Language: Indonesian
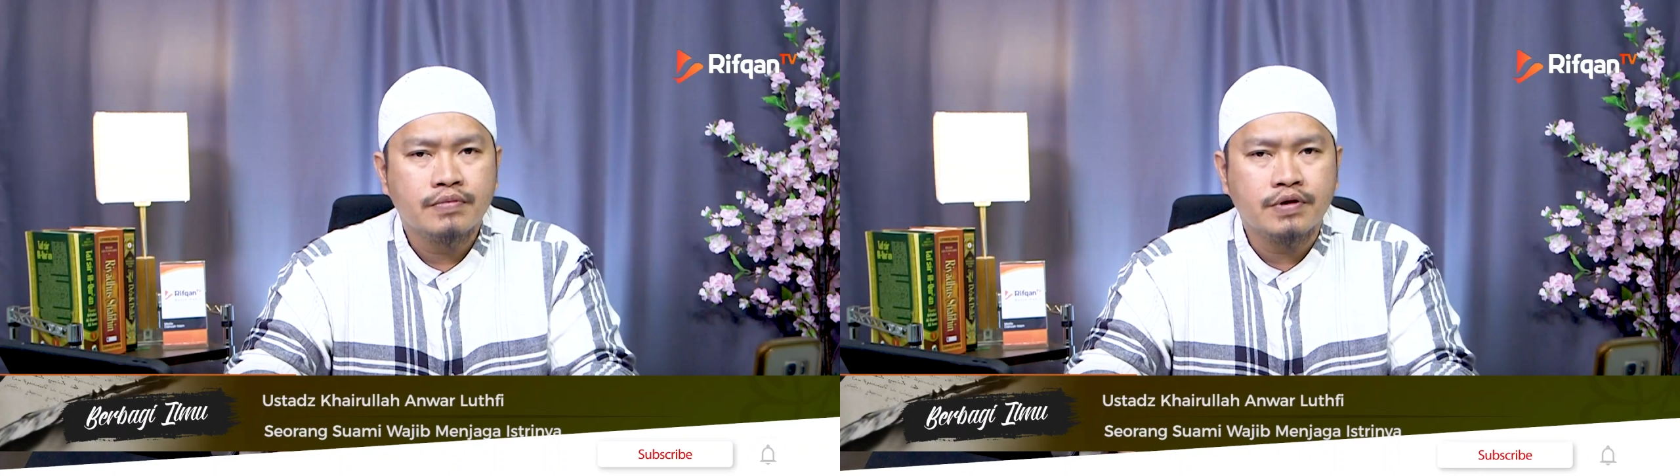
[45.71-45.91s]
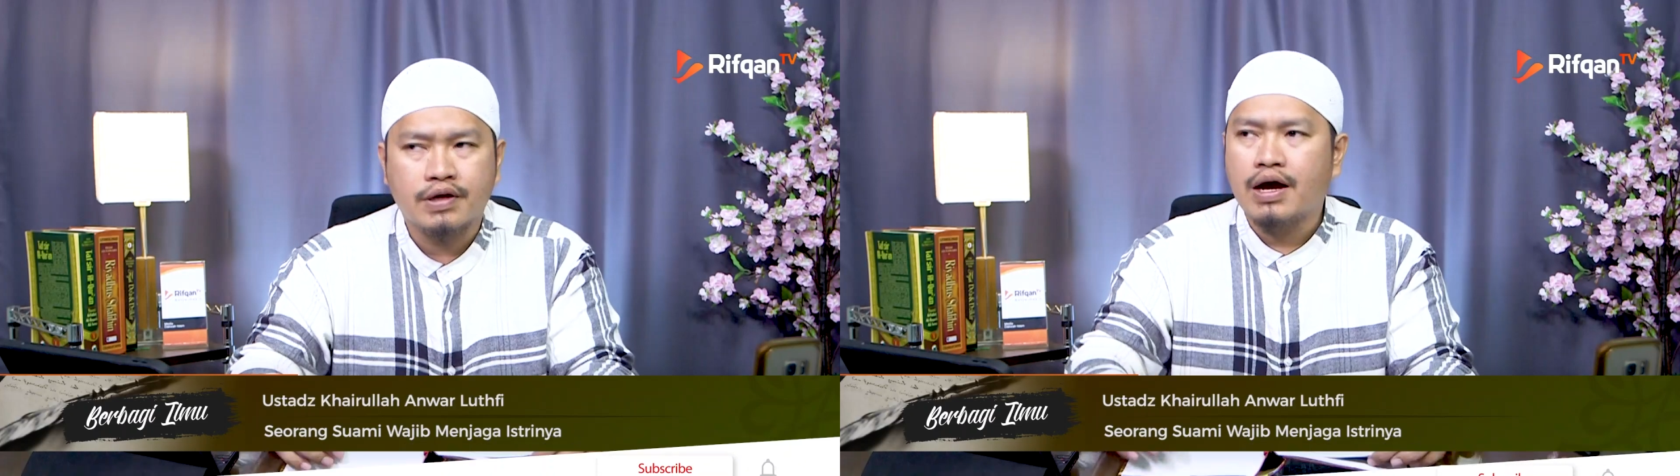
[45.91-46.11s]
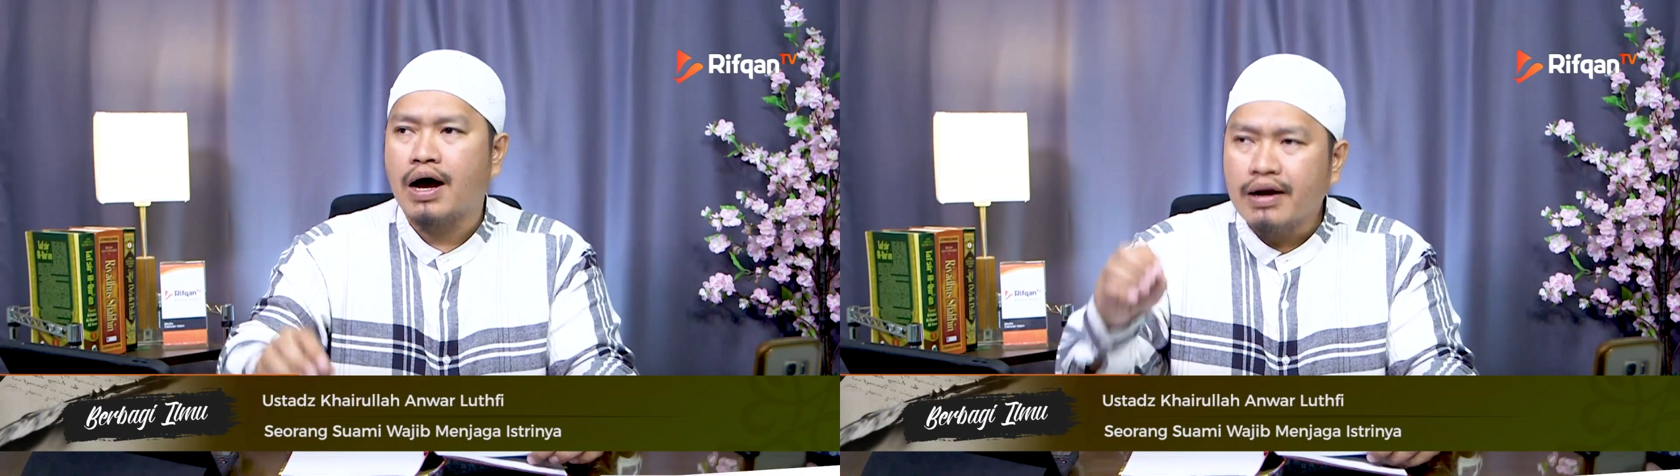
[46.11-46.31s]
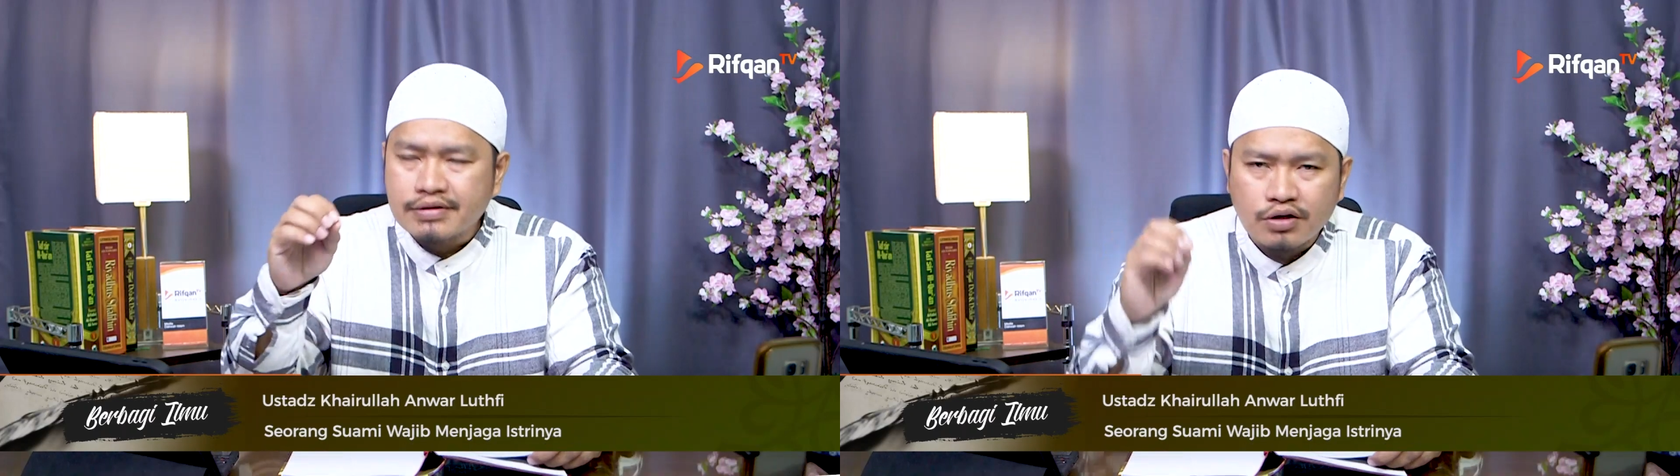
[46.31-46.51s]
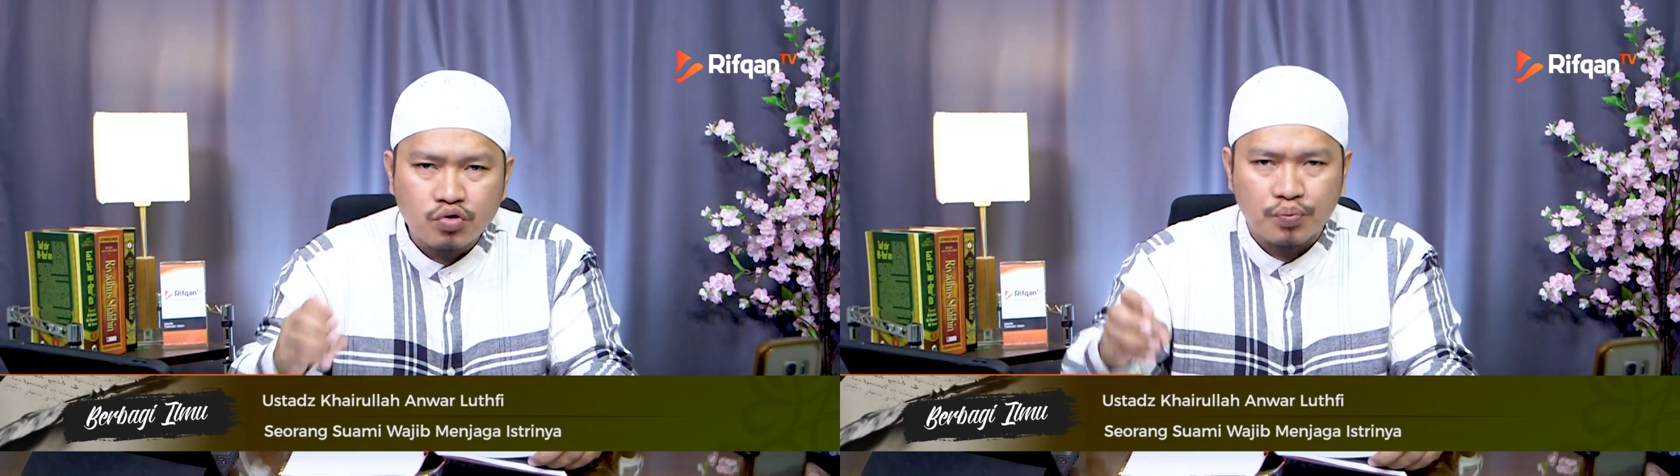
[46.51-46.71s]
Jika ada
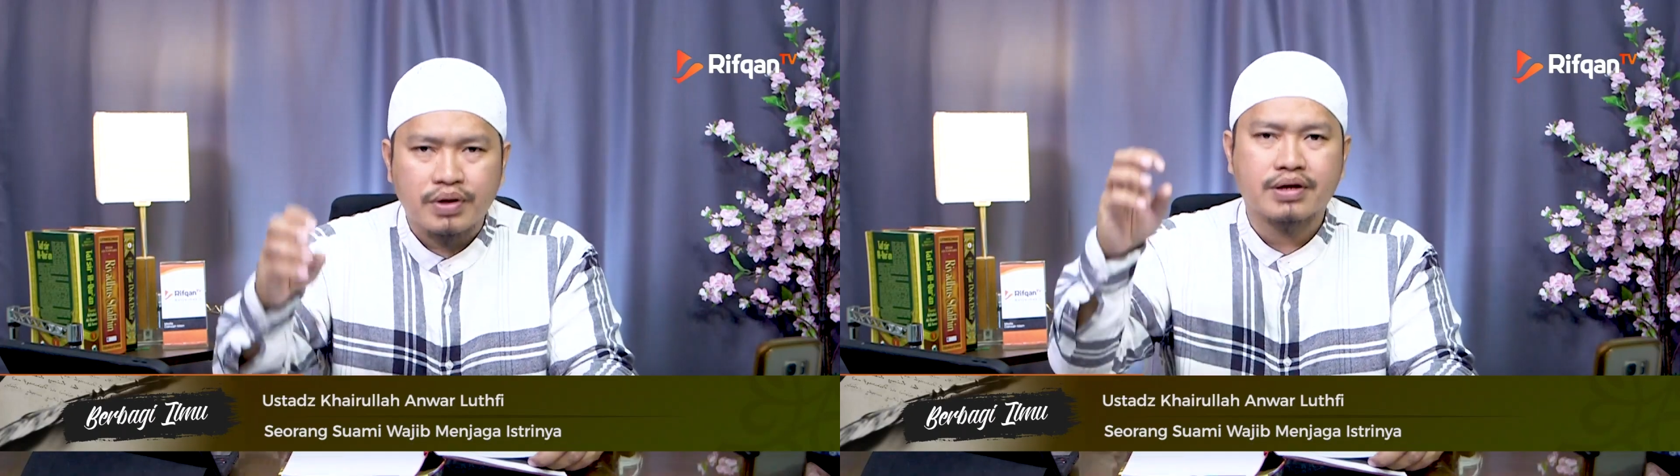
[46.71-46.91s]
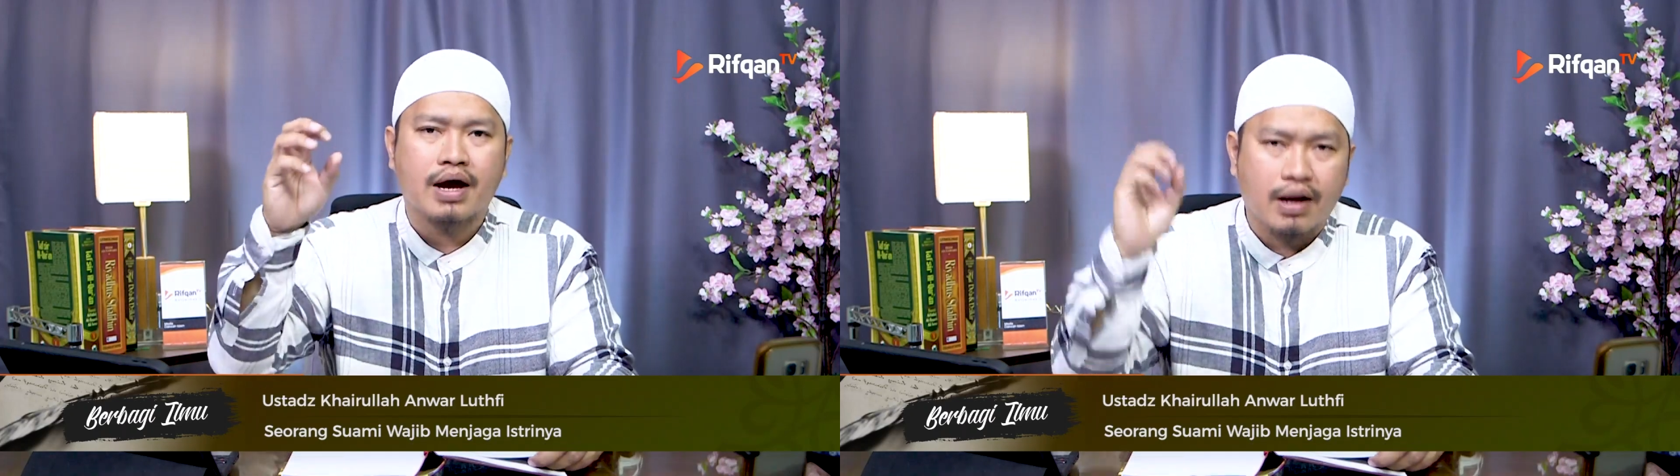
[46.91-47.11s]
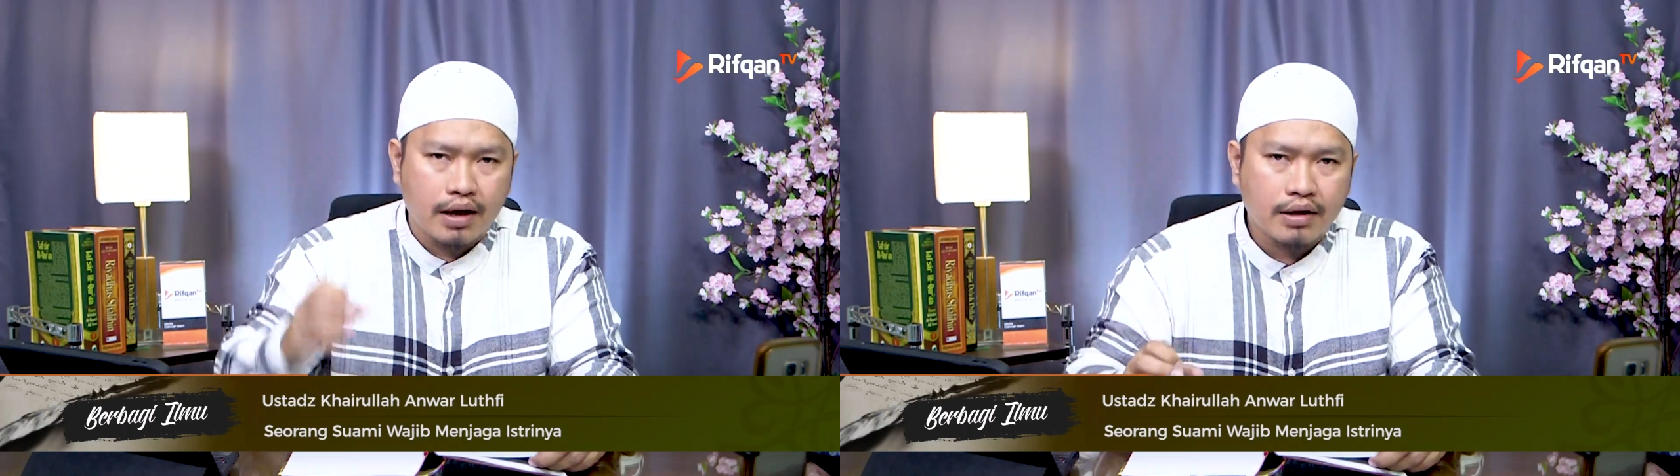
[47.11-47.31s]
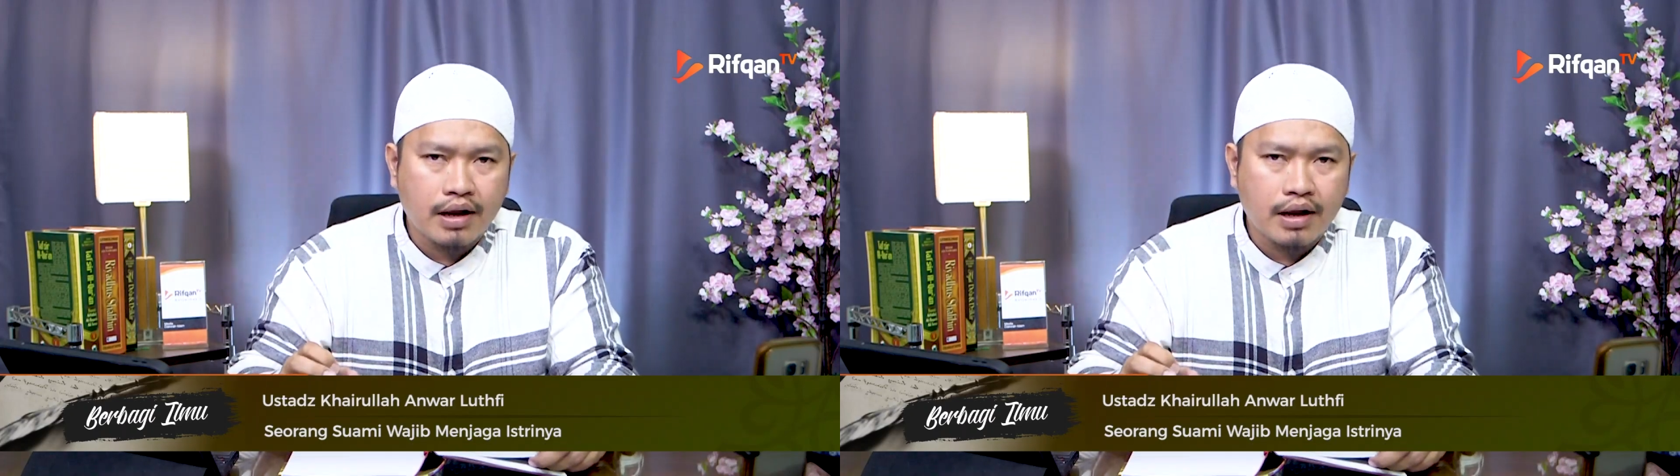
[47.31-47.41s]
satu perkara